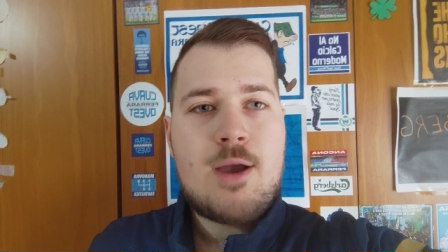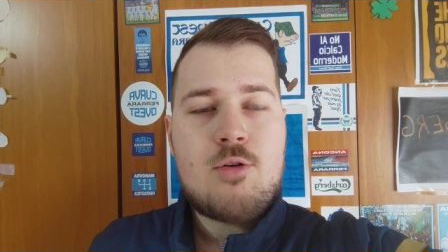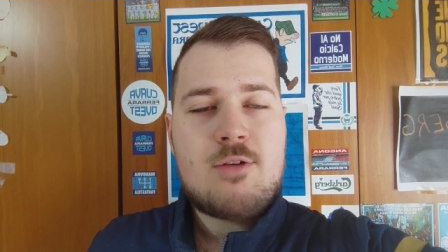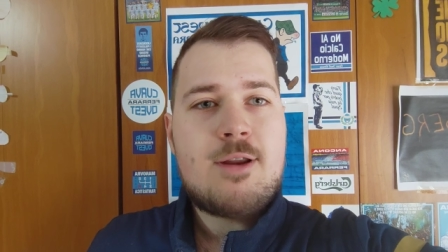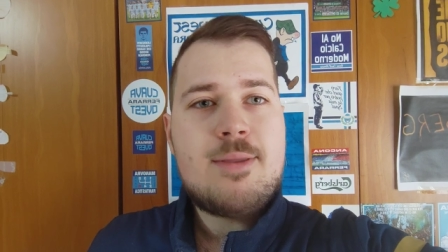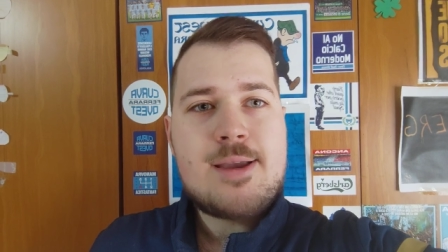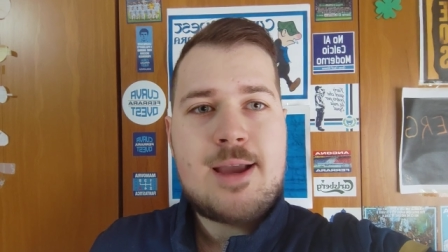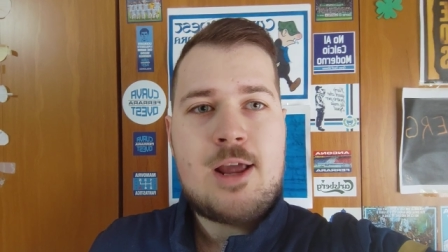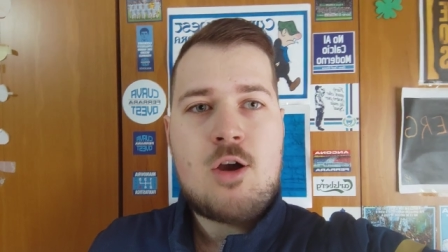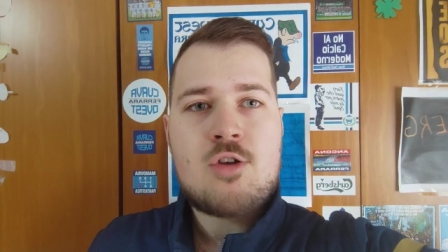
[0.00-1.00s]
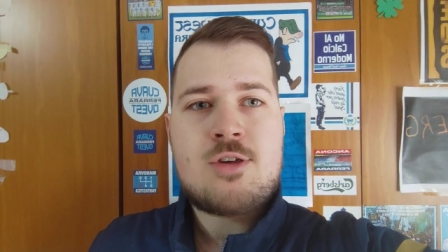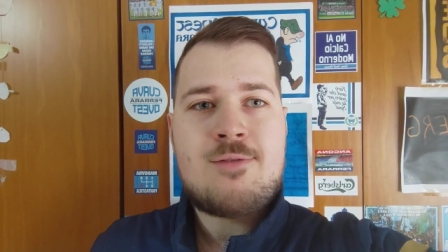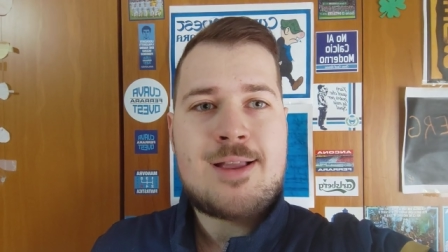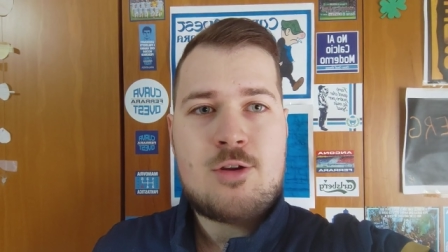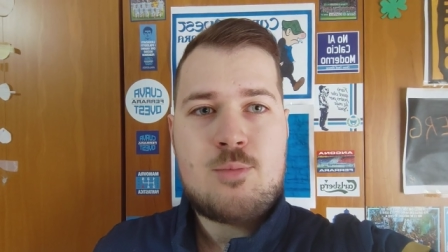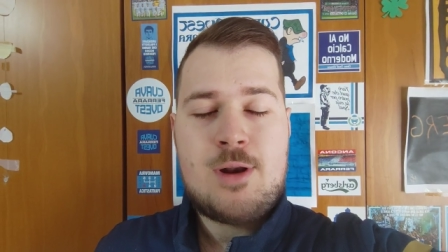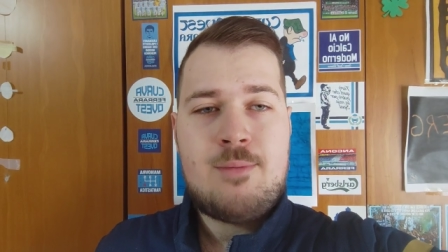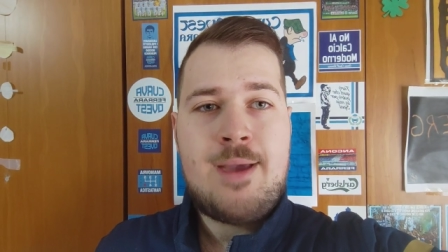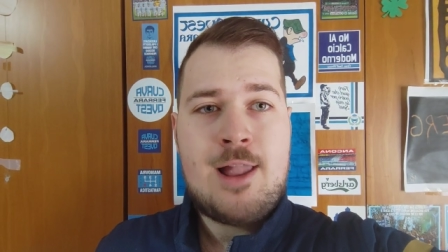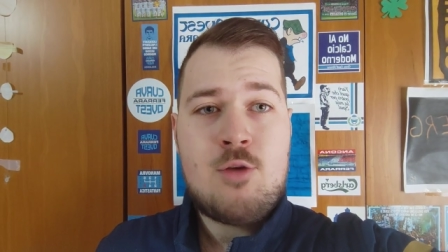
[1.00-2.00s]
mi auguro veramente che le cose vadano per il
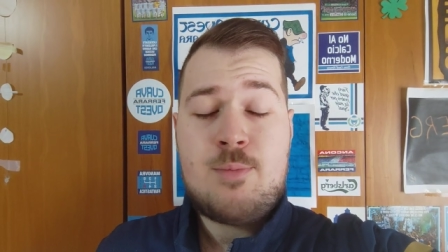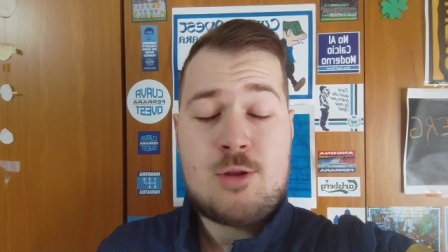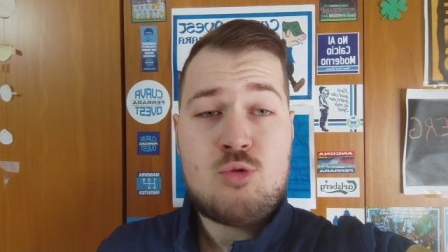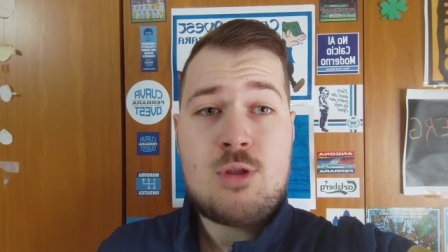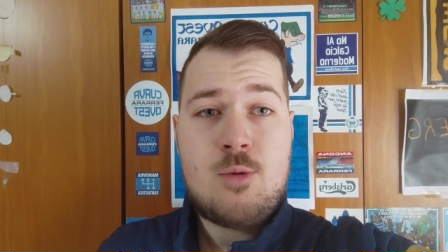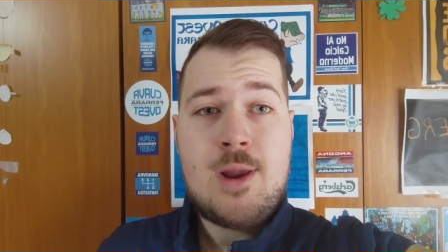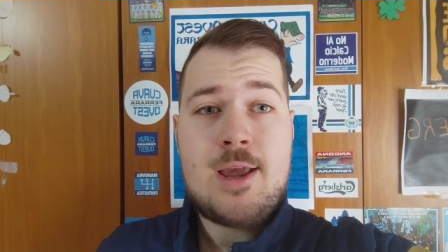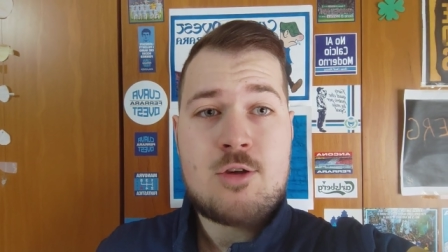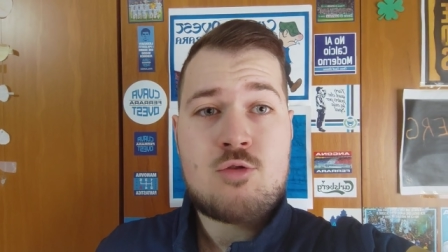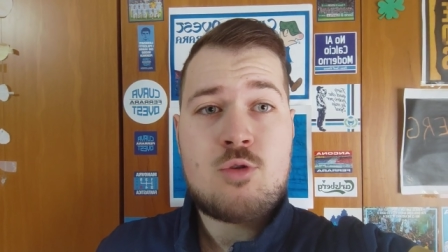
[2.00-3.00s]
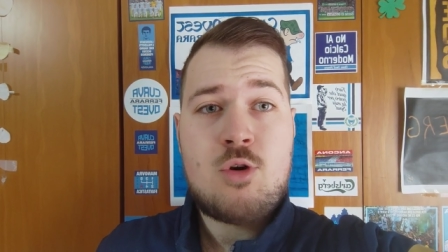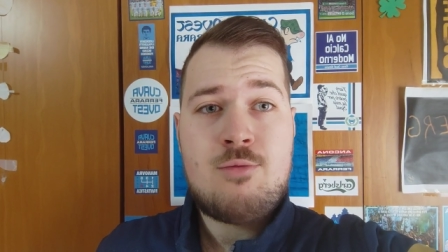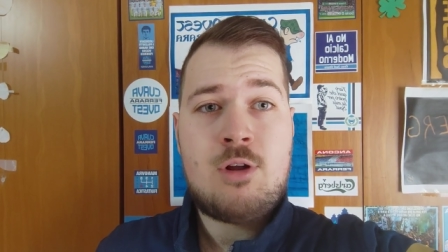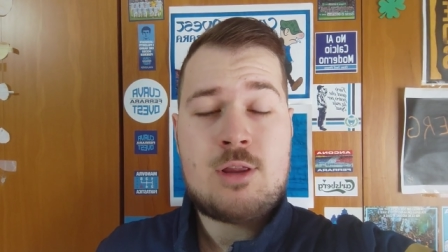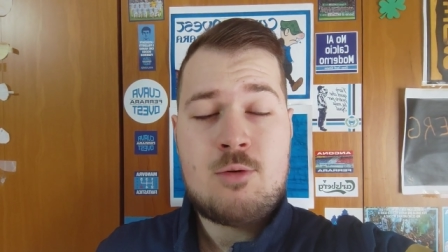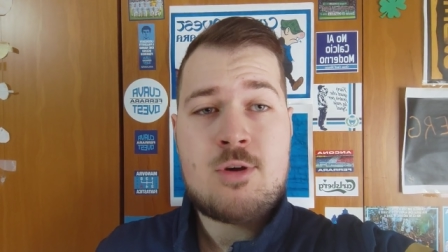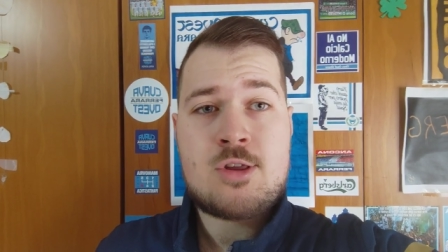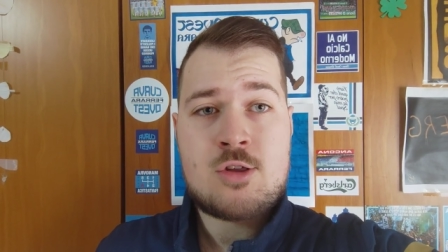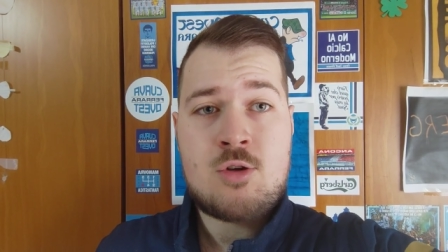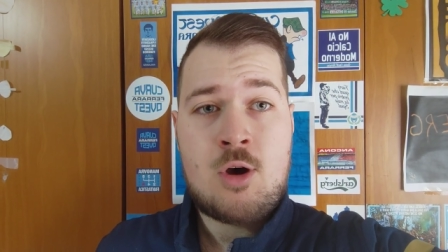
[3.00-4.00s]
meglio per tutti quelli che sono coinvolti in
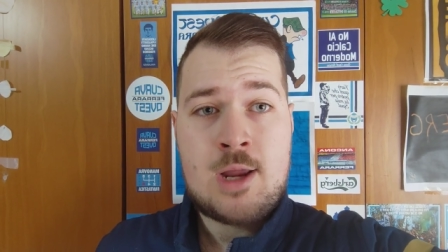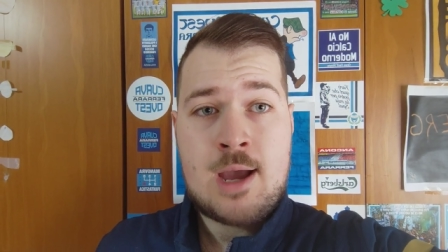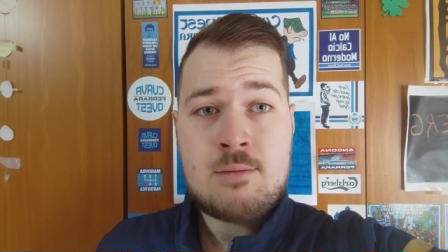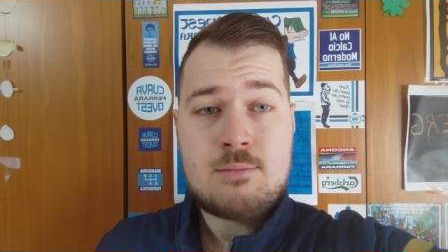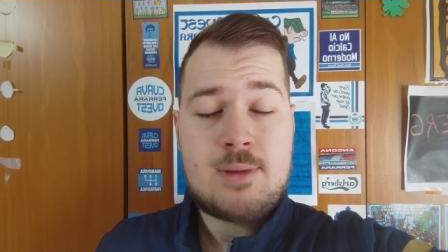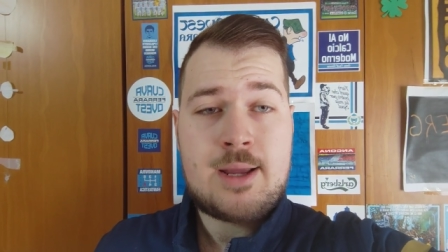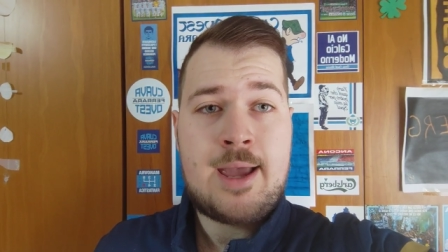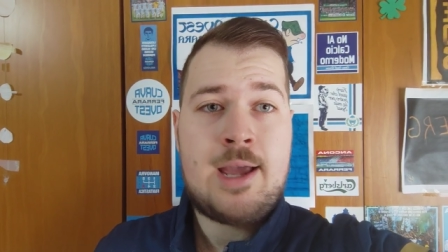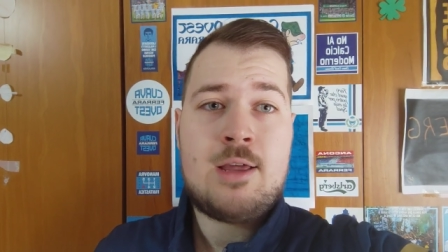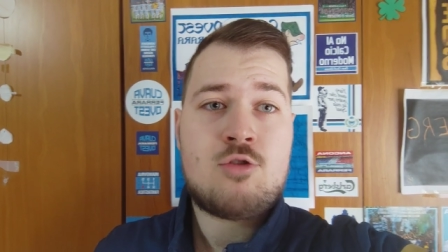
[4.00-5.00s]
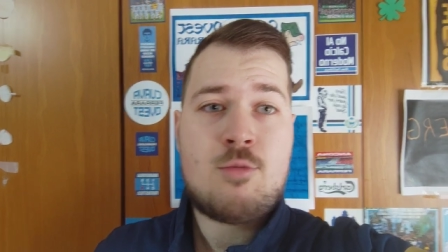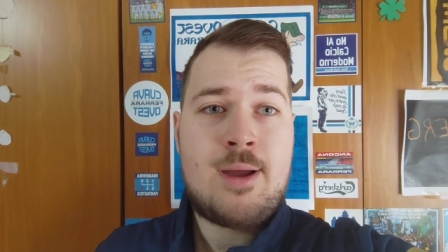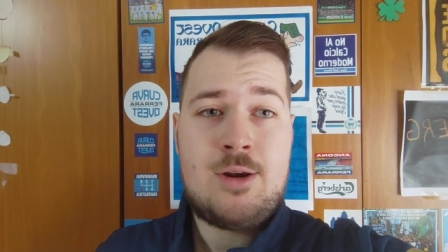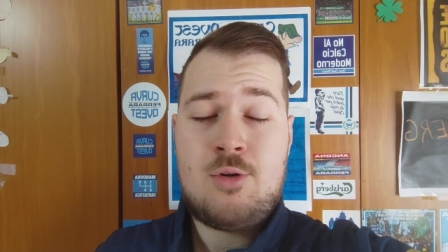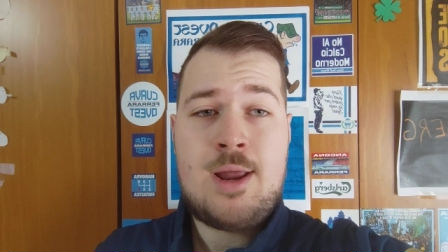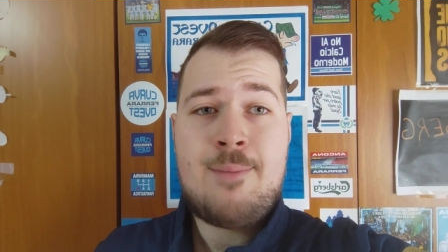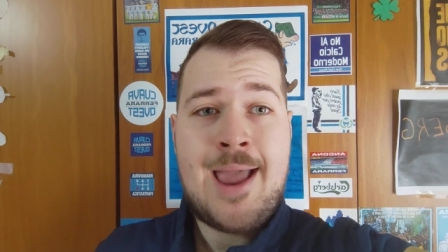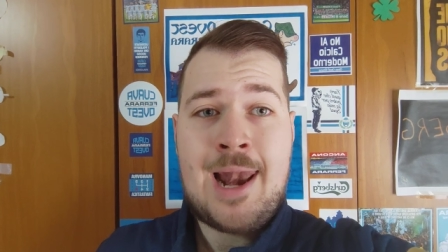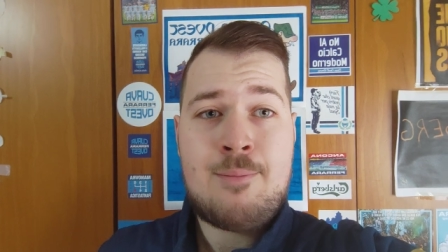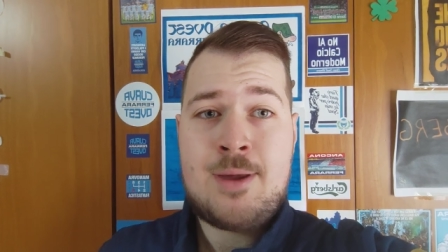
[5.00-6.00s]
questa storia perché insomma non è
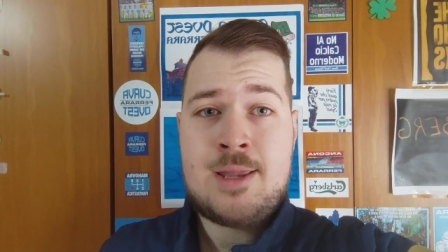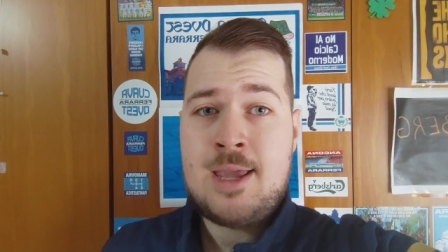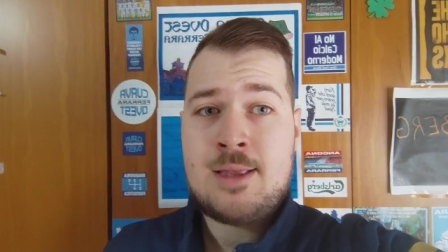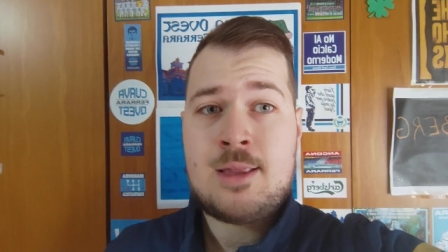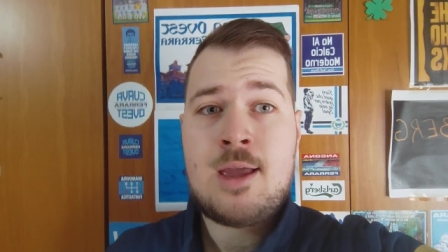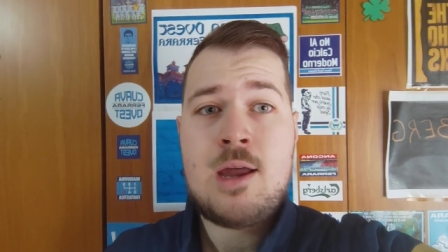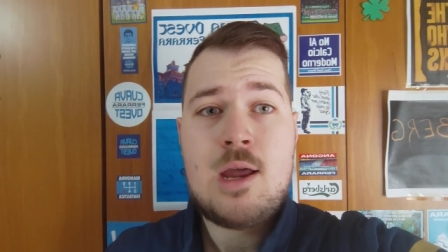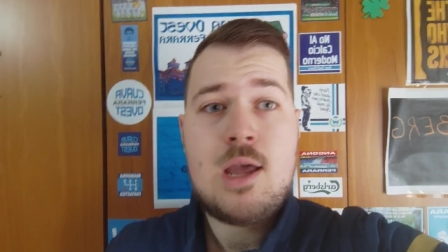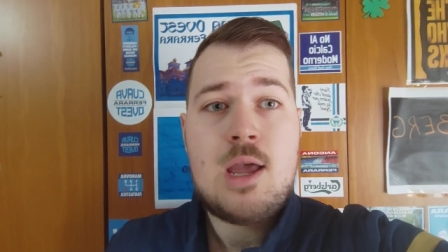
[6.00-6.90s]
bella per niente